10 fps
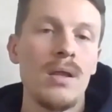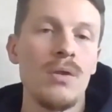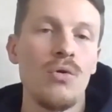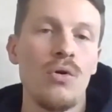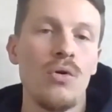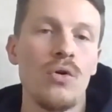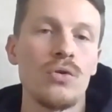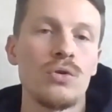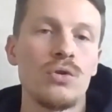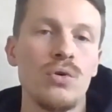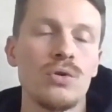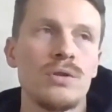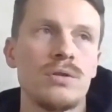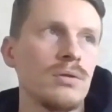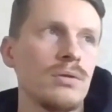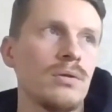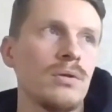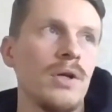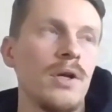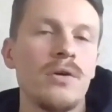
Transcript: Но тот э,